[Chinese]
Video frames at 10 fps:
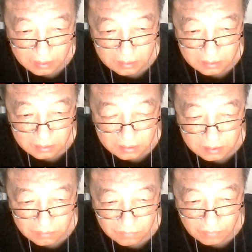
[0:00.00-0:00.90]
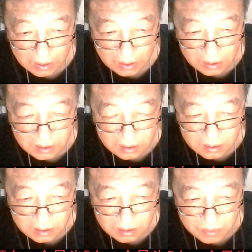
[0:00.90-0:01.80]
只挽了下
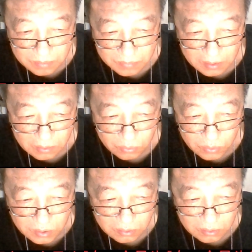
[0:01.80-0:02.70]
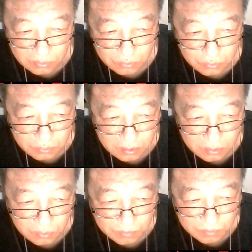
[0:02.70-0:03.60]
胳膊，没有回心同学
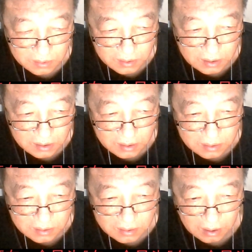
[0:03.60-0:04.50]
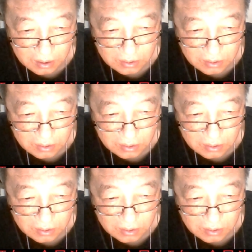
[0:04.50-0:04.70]
说明洁身自好，